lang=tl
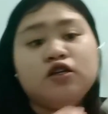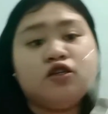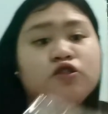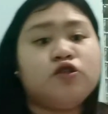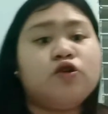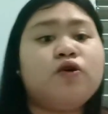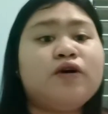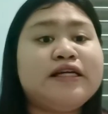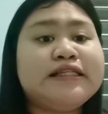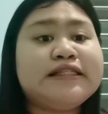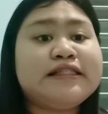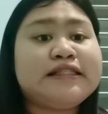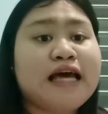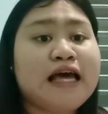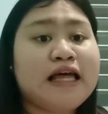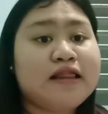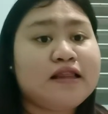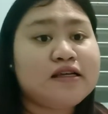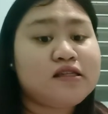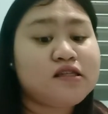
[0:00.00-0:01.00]
So,
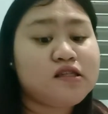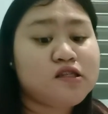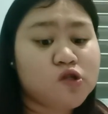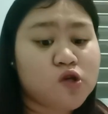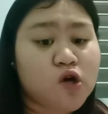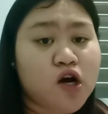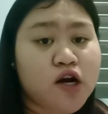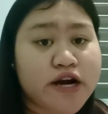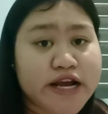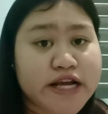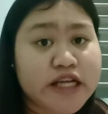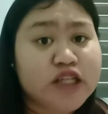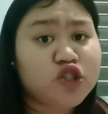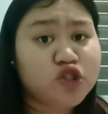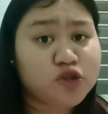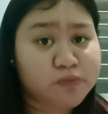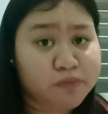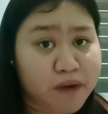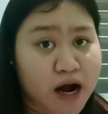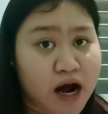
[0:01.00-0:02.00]
inside this
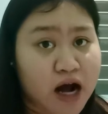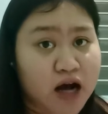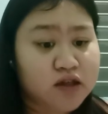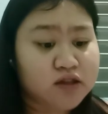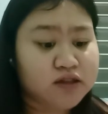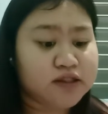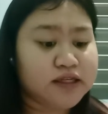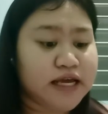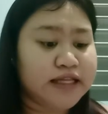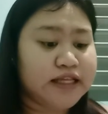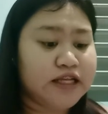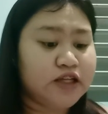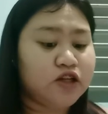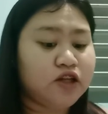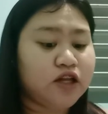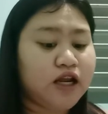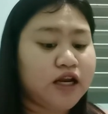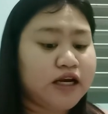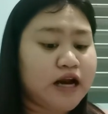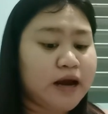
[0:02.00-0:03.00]
storage box, ay dito
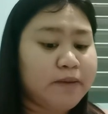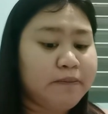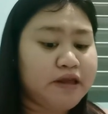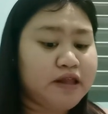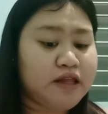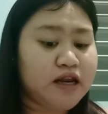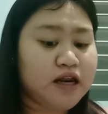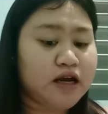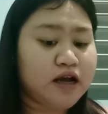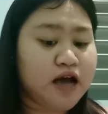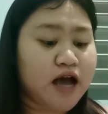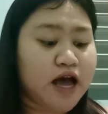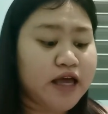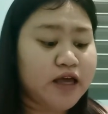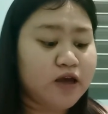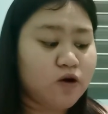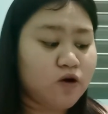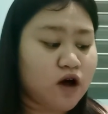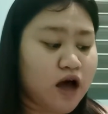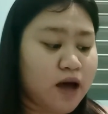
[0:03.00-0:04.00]
na rin namin
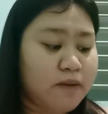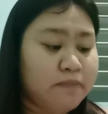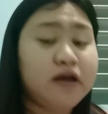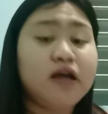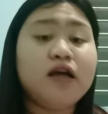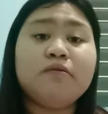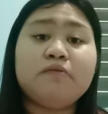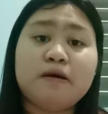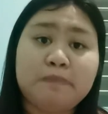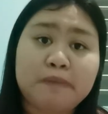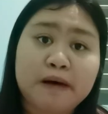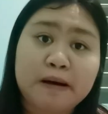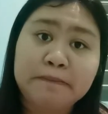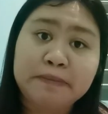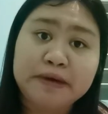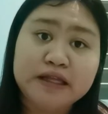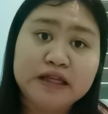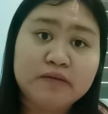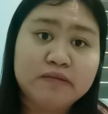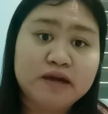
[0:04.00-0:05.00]
nilagay yung aming iba pang
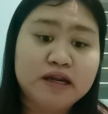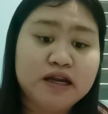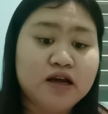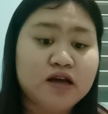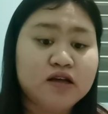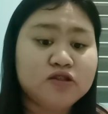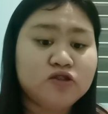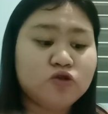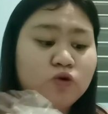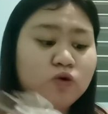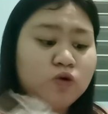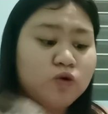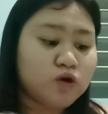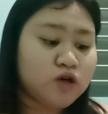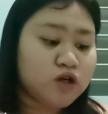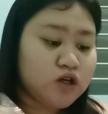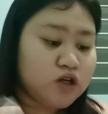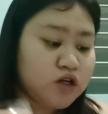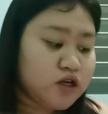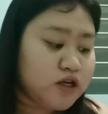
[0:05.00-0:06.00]
pinamili. So,
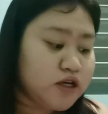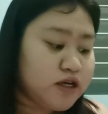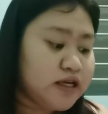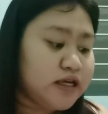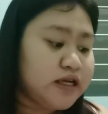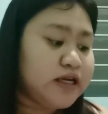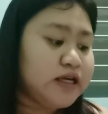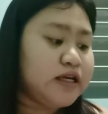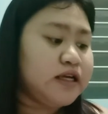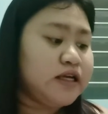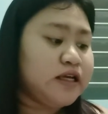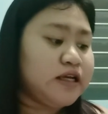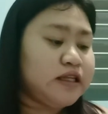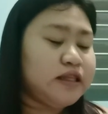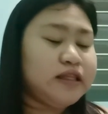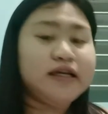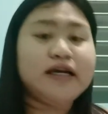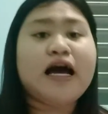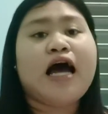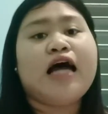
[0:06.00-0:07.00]

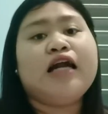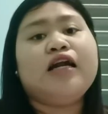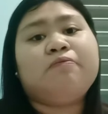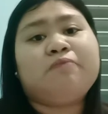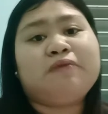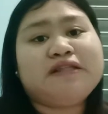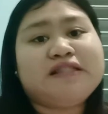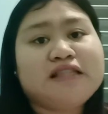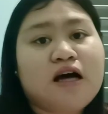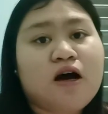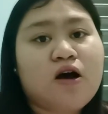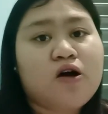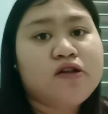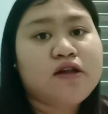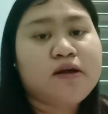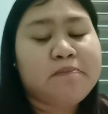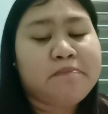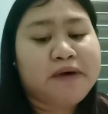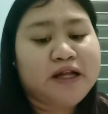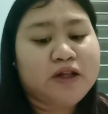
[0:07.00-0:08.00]
naghahanap sa ako
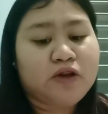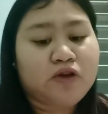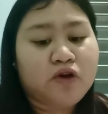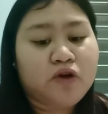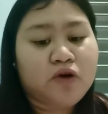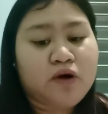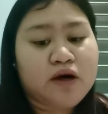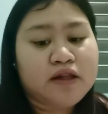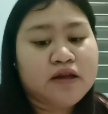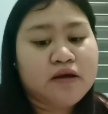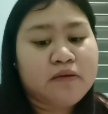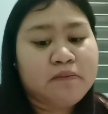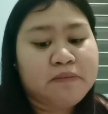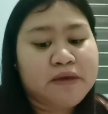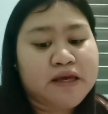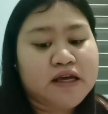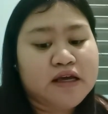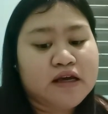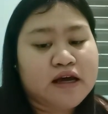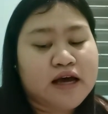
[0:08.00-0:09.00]
ng patuluan ng
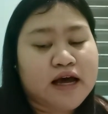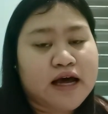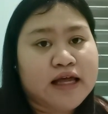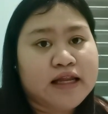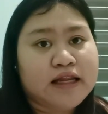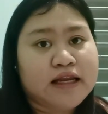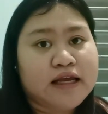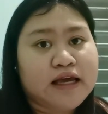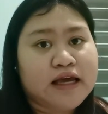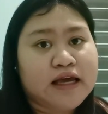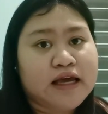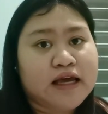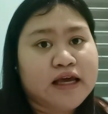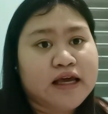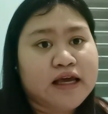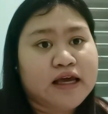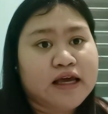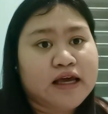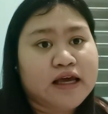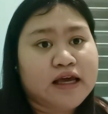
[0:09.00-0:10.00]
pinggan
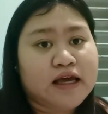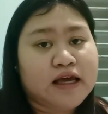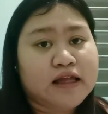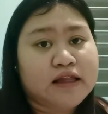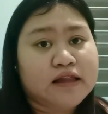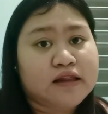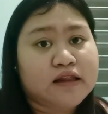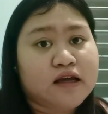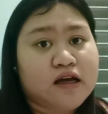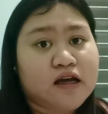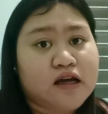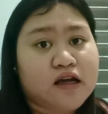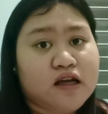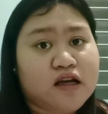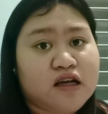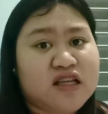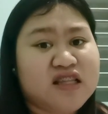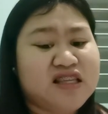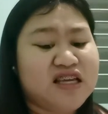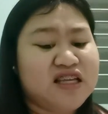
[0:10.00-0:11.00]
and
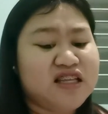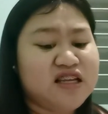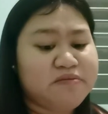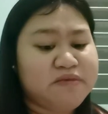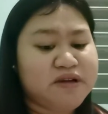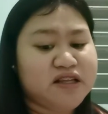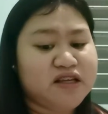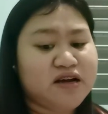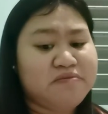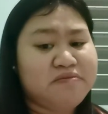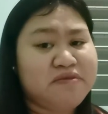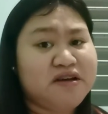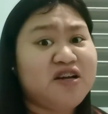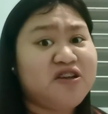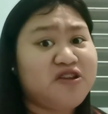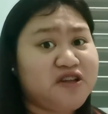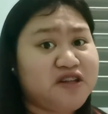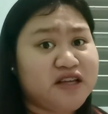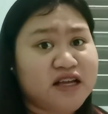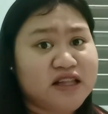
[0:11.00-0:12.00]
hindi naman kami ganun